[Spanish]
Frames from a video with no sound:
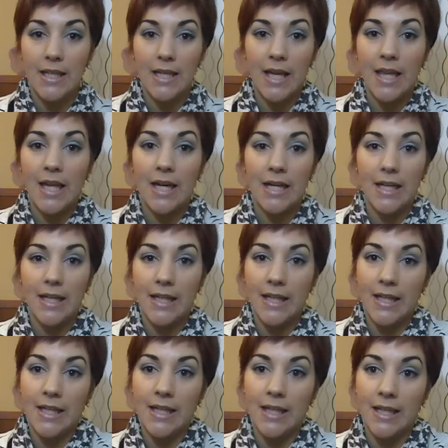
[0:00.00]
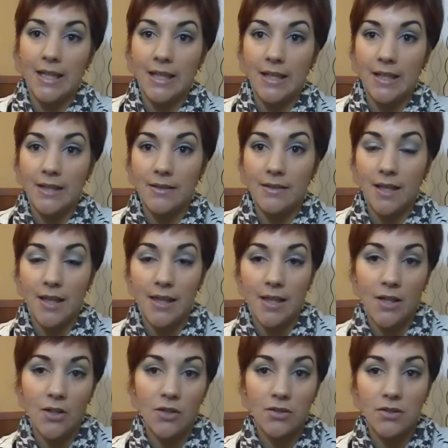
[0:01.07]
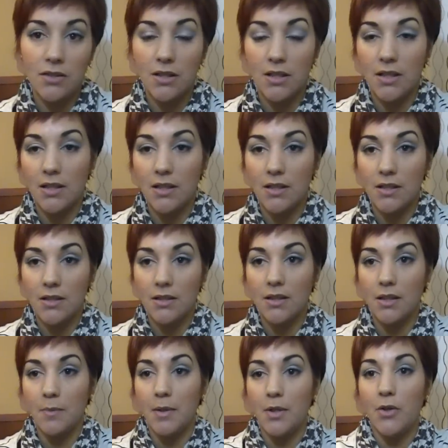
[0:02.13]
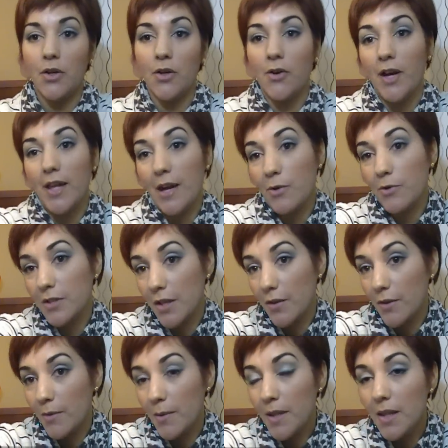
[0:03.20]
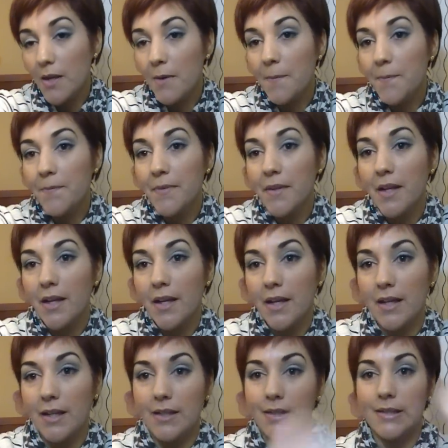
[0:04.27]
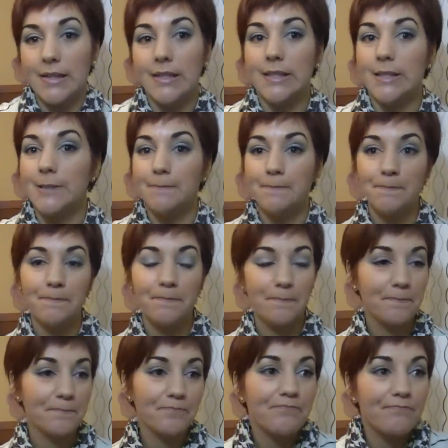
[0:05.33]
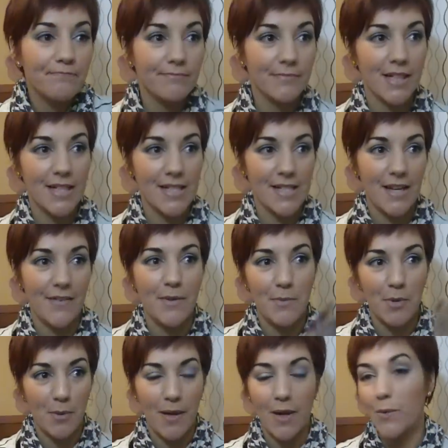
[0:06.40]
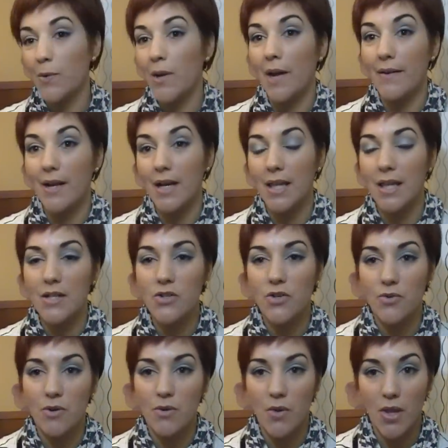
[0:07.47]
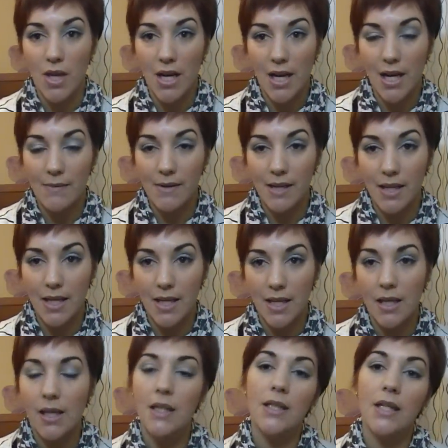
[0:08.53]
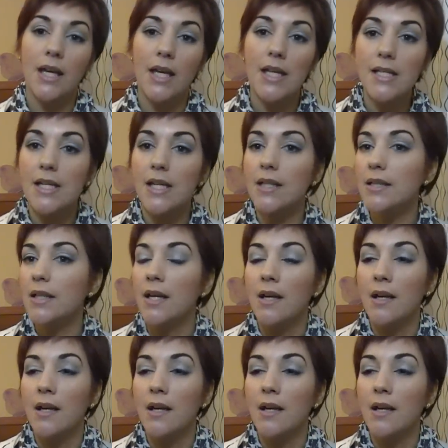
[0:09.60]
nada, eh, deciros, eh, espero que os haya gustado el vídeo, que si habéis probado algún labial de estos nuevos de la gama de, de Essen,